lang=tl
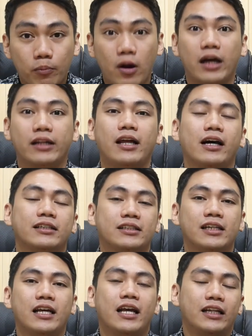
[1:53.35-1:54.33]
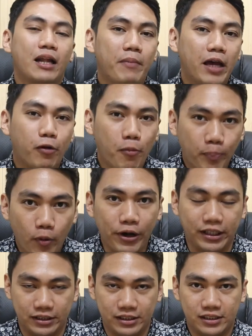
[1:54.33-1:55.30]
products na merong
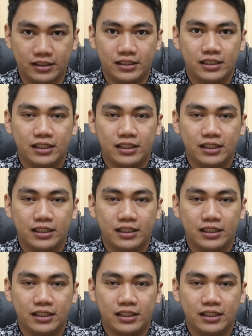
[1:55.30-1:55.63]
points.